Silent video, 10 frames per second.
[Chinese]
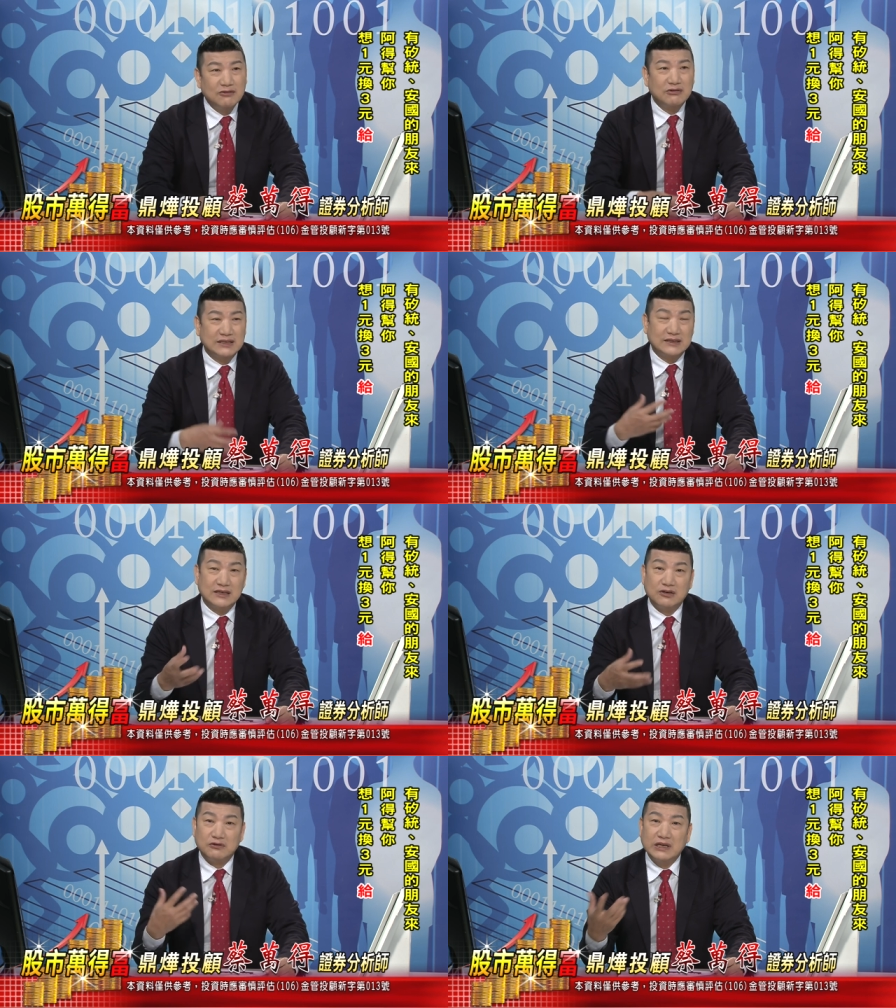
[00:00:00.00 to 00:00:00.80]
如果大
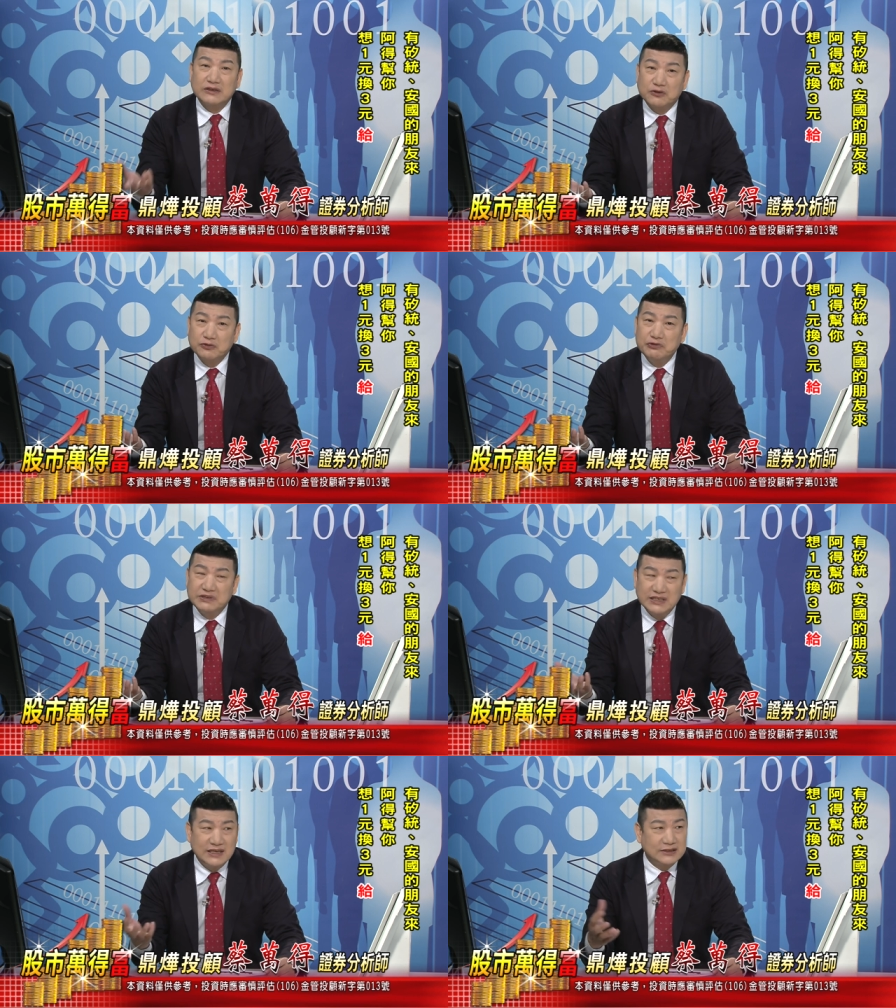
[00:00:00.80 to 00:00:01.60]
家有那种预
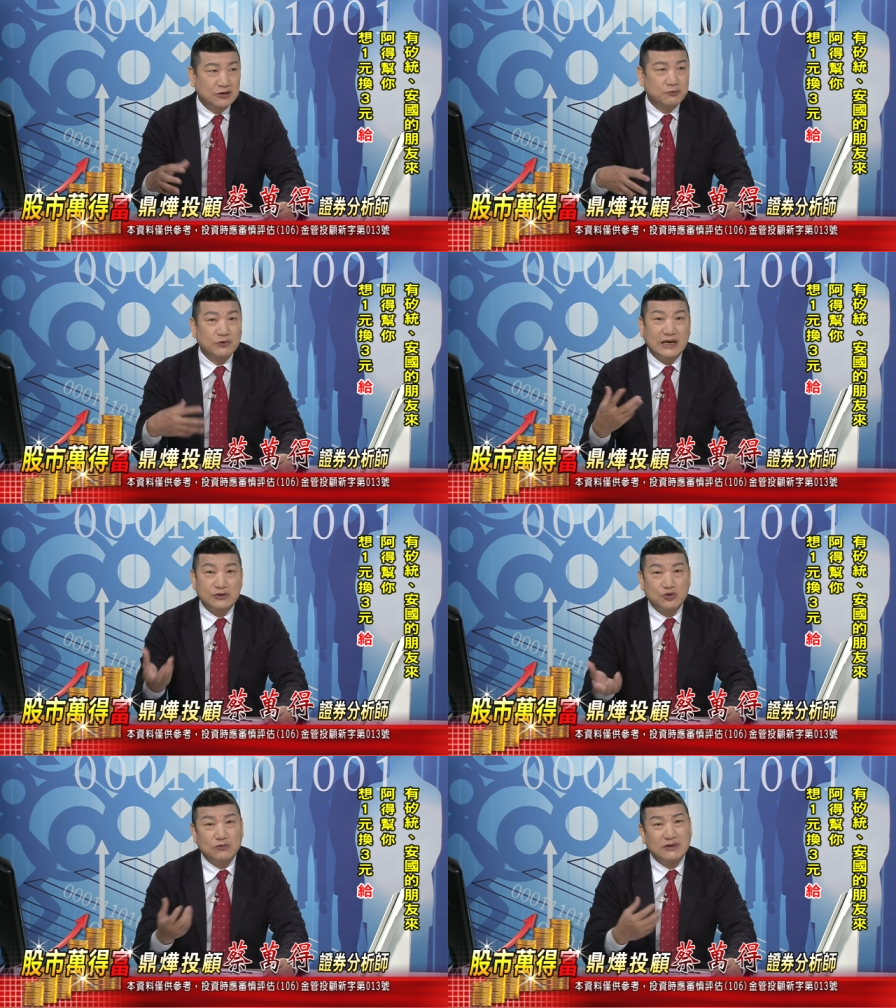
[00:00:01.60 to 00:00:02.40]
期，大家都不
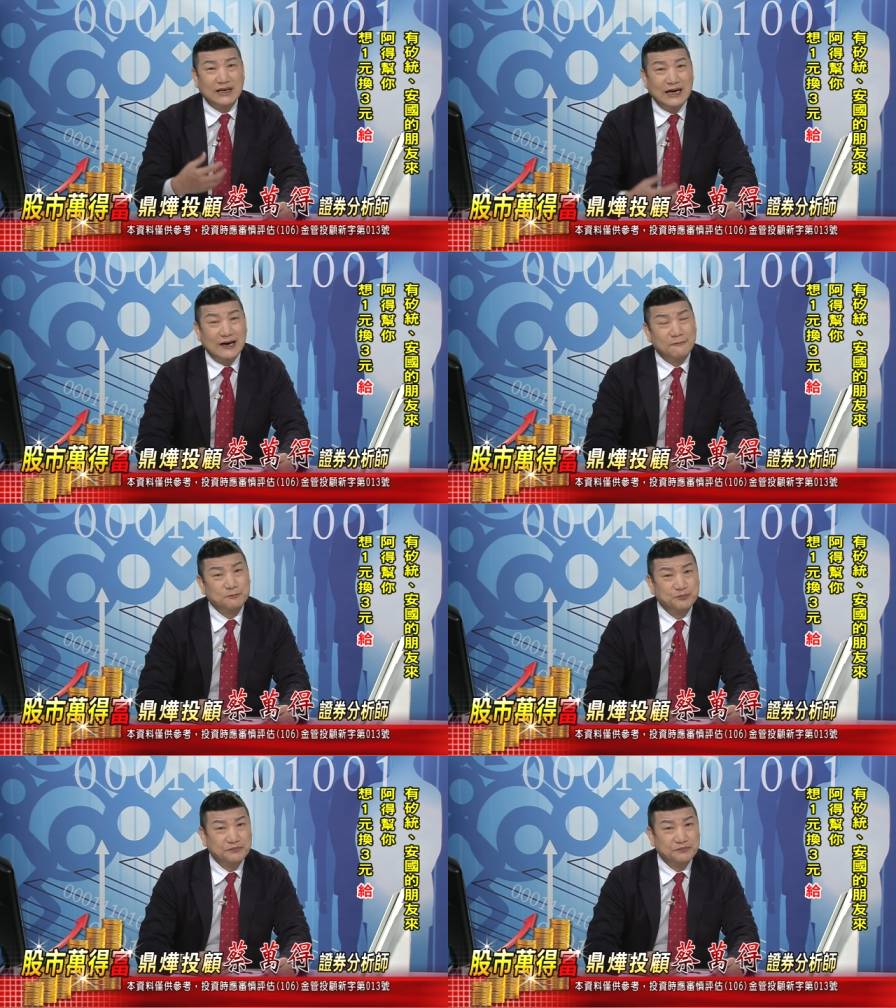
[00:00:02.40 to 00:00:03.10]
敢做了啊！